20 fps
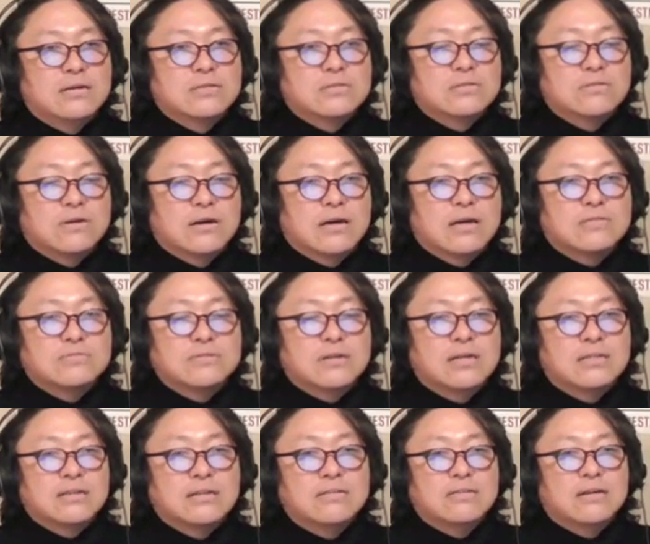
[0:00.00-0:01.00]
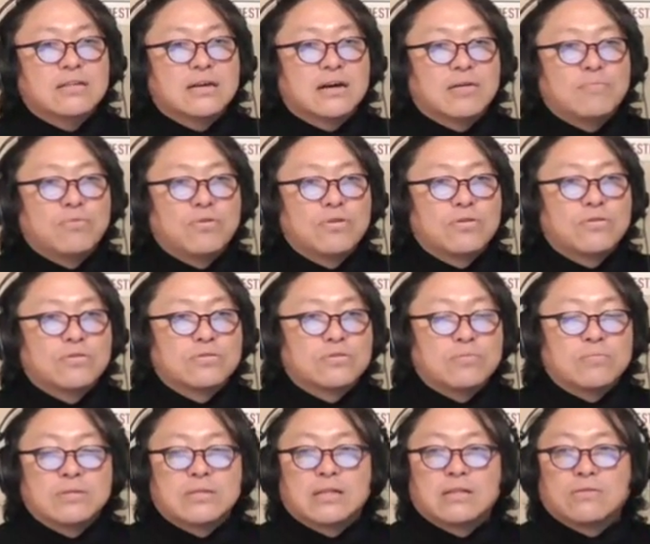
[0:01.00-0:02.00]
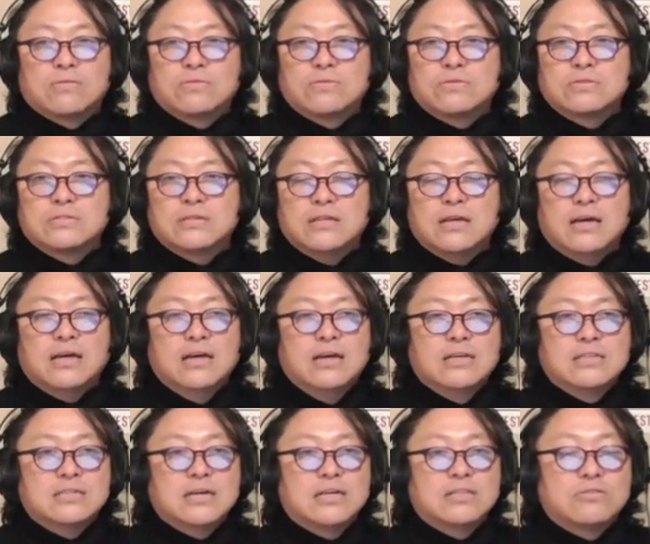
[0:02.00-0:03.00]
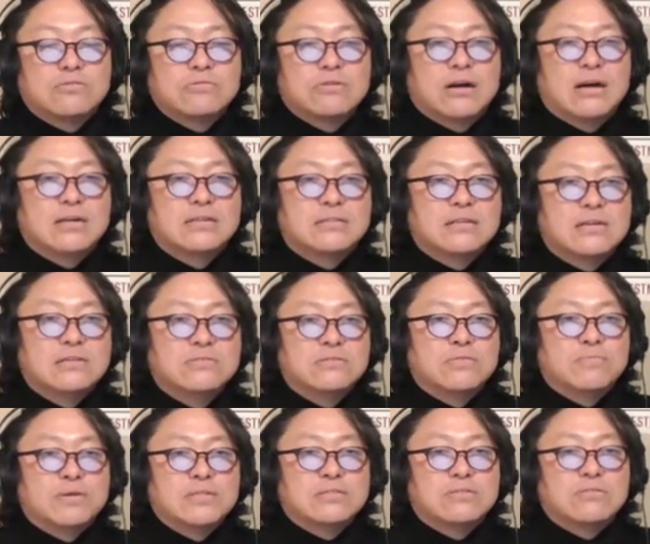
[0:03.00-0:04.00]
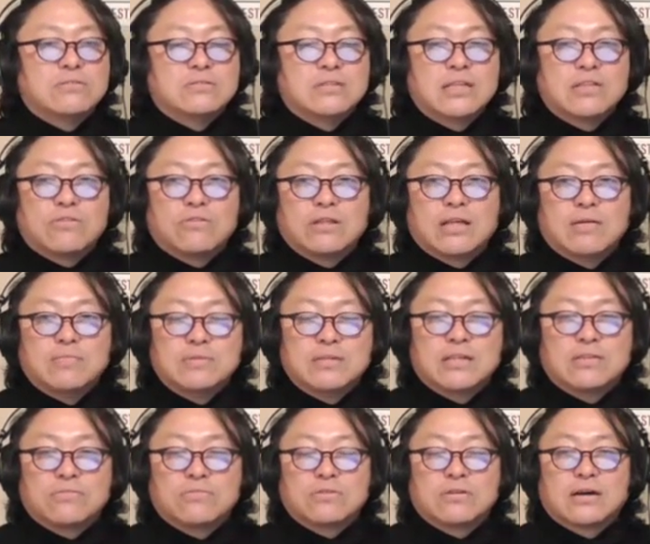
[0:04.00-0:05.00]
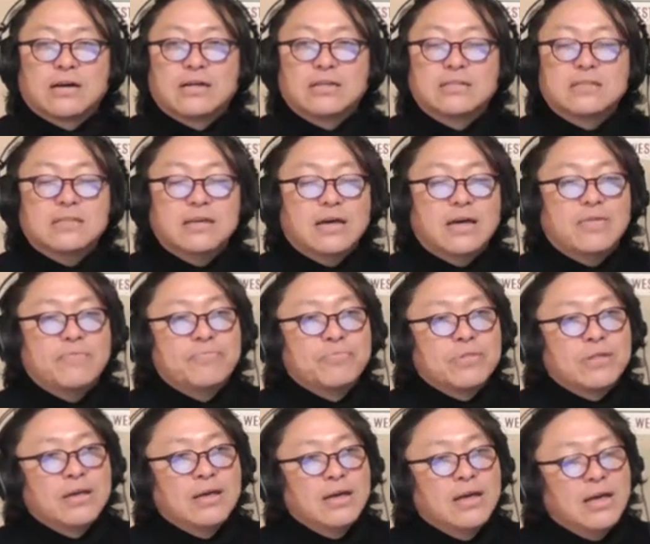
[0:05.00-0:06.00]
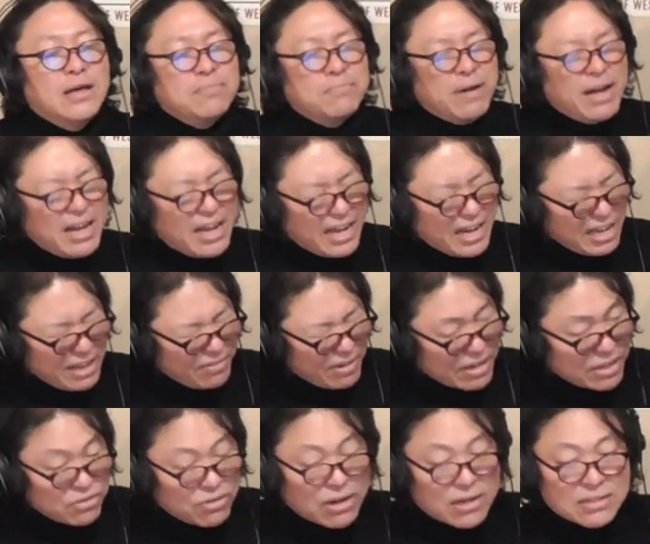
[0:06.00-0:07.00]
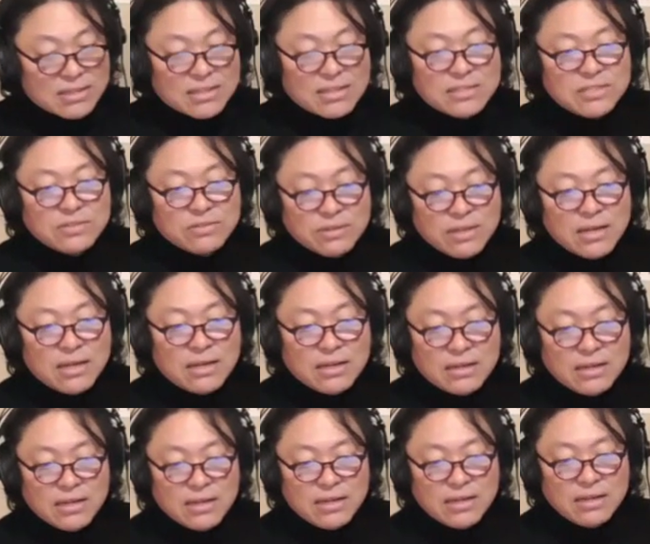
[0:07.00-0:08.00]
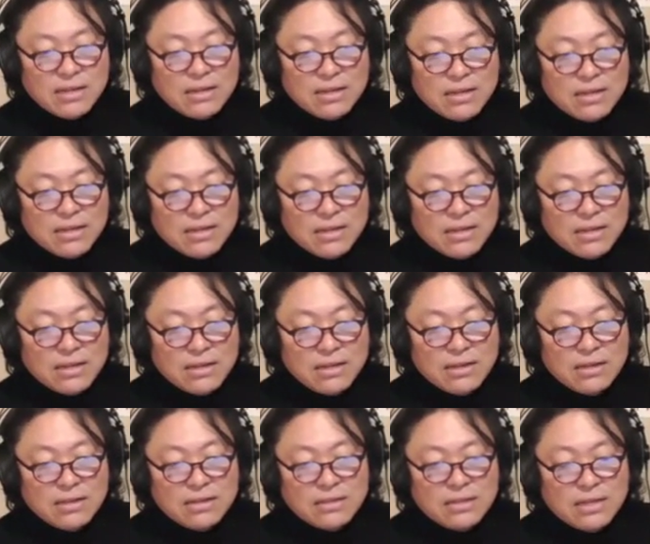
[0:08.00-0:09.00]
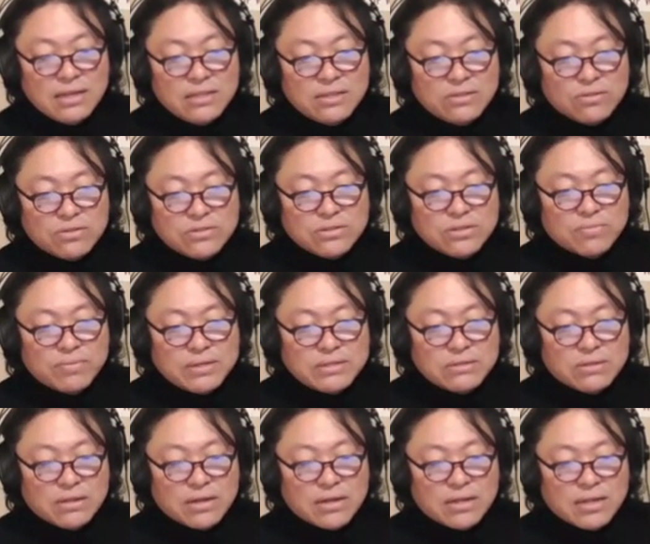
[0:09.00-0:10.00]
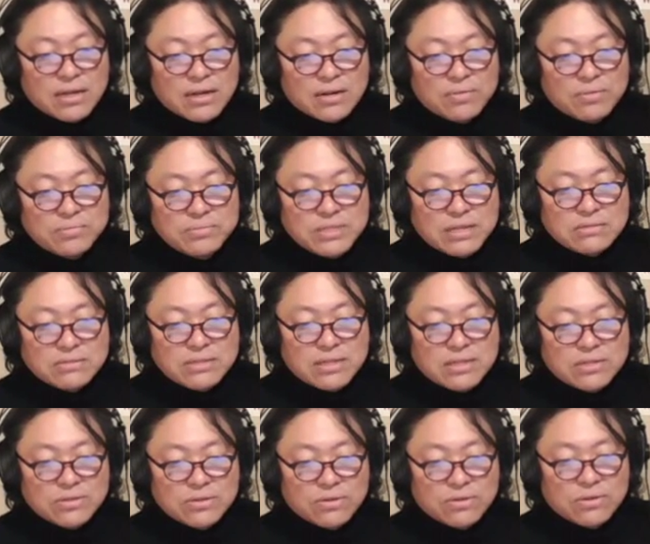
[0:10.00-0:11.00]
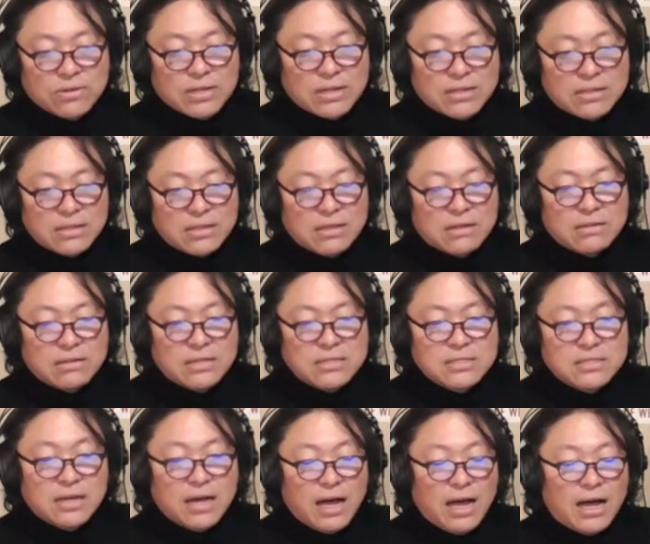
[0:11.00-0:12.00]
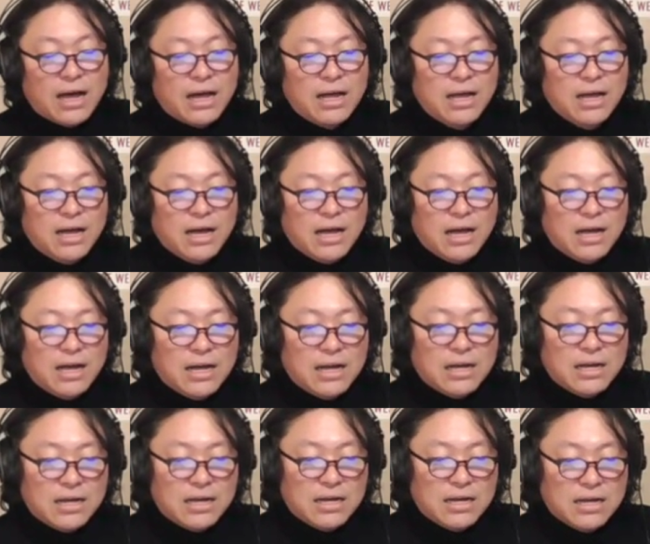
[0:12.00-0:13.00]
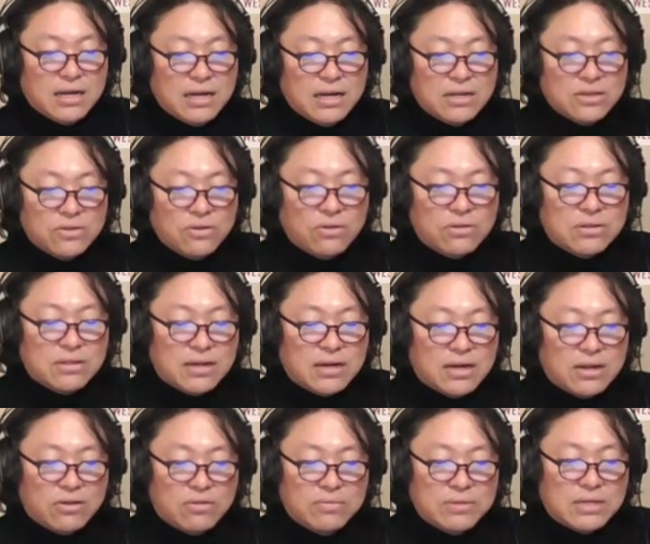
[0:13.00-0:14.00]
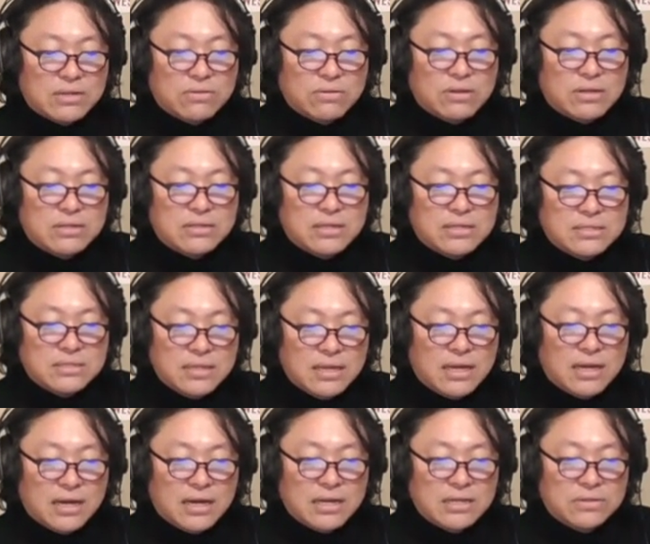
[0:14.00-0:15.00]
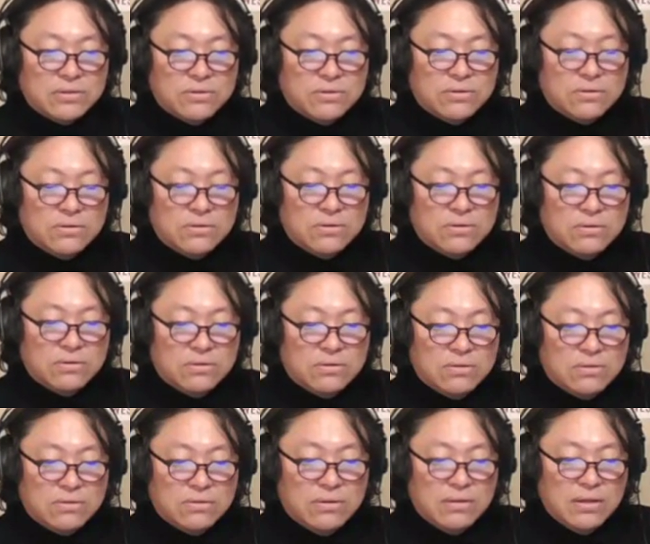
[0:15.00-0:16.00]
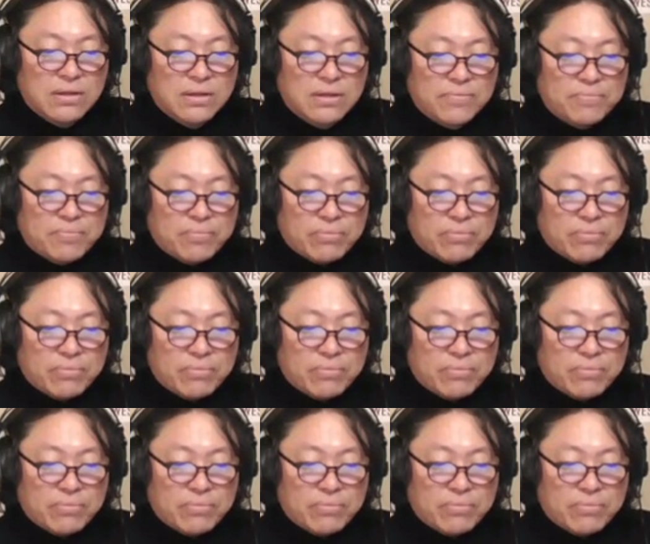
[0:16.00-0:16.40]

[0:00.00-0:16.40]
その挙句の果てにはなんかボイコットみたいなことをしてねチャートには入っているのにベストに出てこないみたいなことがあってまああれはひどかったですよね。えー、で、一時ちょっとベストデーがなんかもうむちゃくちゃな状況になってたんですが、あ今日の流れを見たときにですね、あのー